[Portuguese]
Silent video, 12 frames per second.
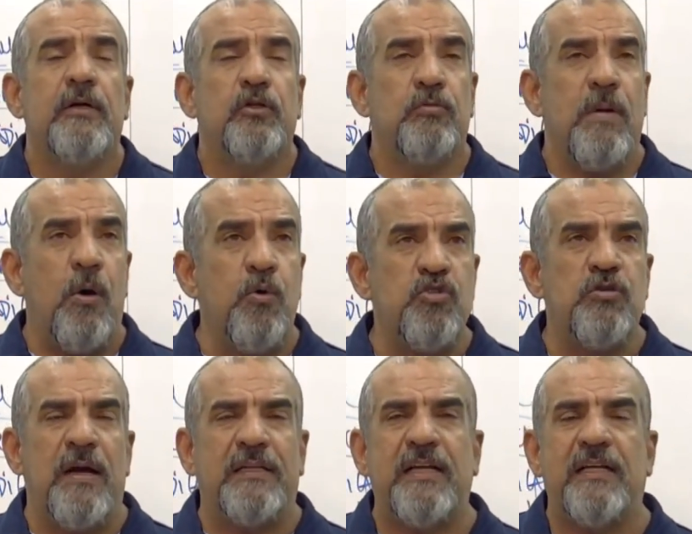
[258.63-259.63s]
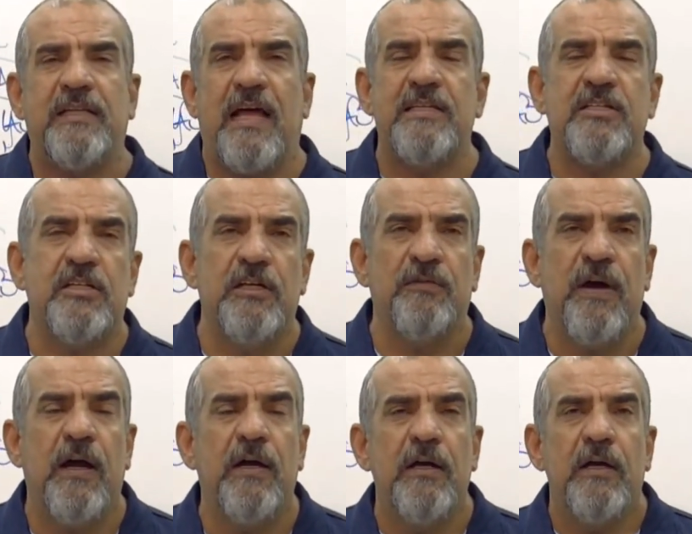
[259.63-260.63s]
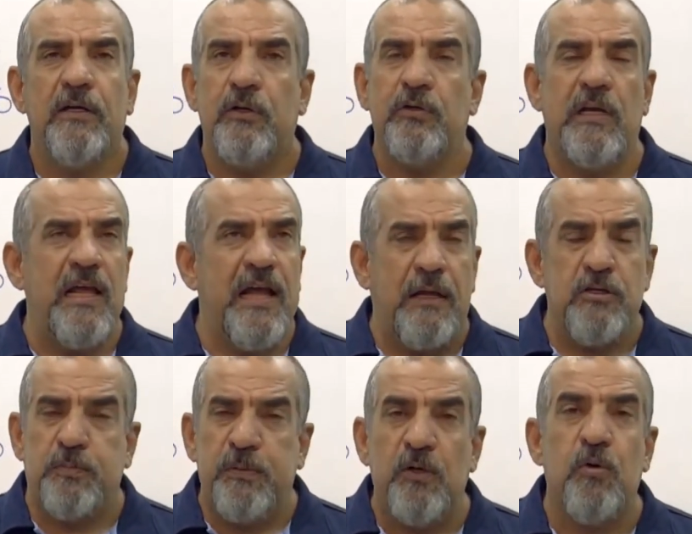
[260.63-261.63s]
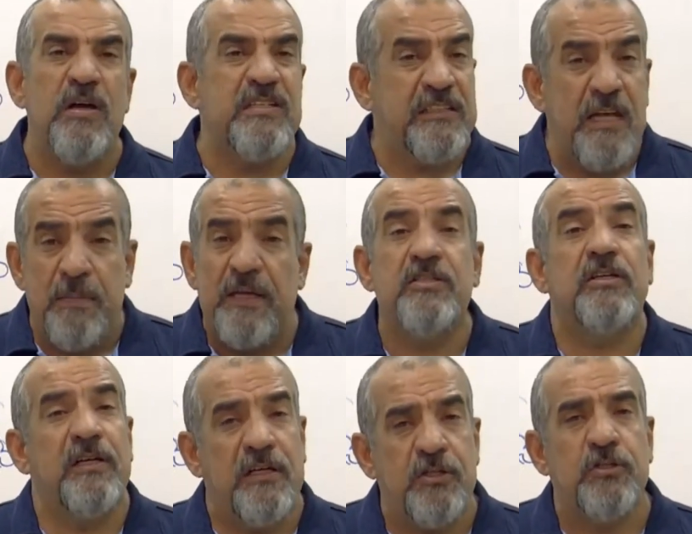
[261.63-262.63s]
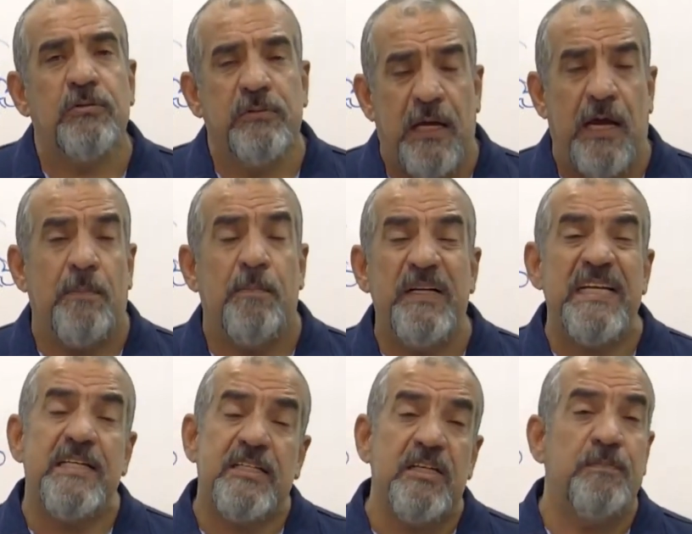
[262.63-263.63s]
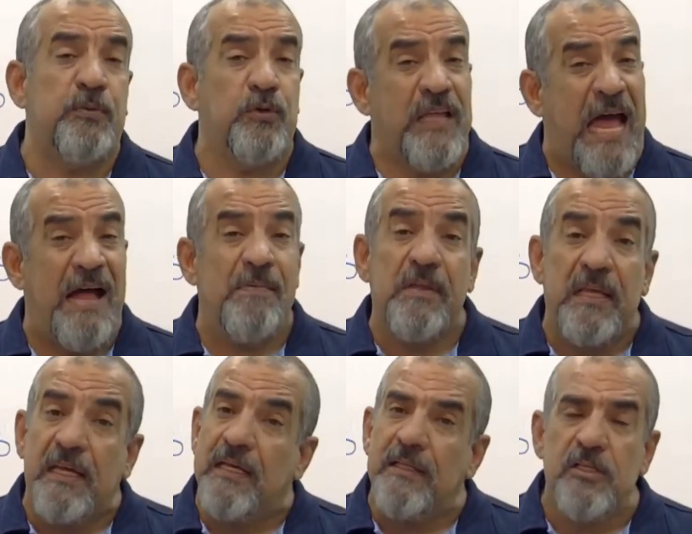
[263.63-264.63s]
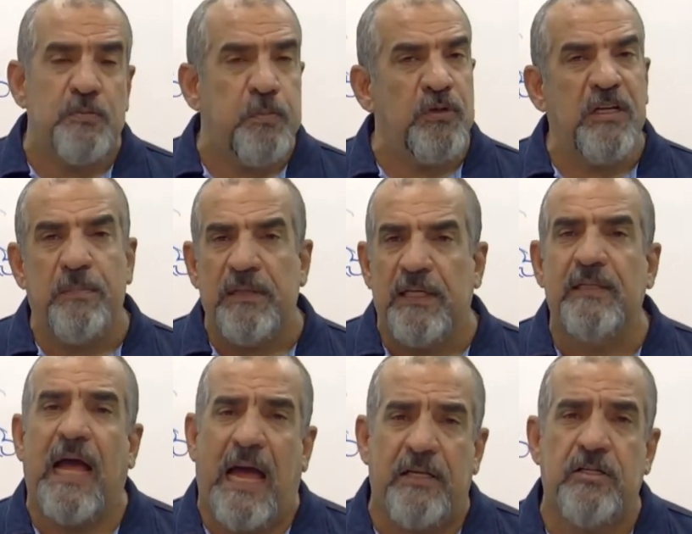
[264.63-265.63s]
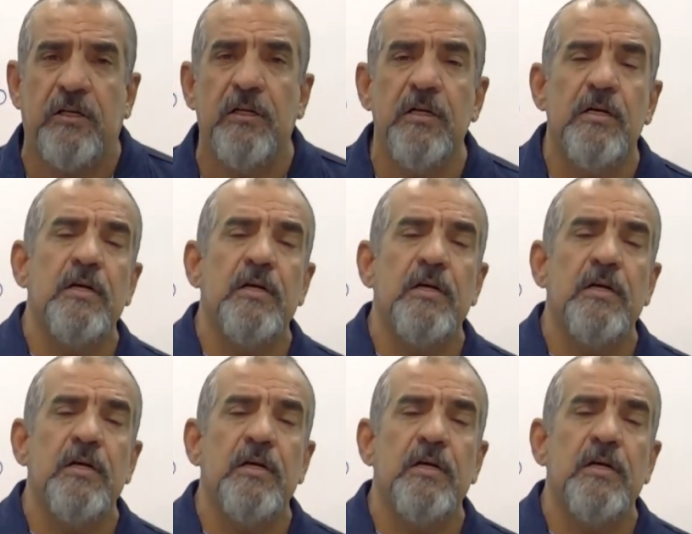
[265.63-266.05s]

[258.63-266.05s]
Numa última tentativa, e o delegado explicou exatamente isso, né? Princípio da indisponibilidade.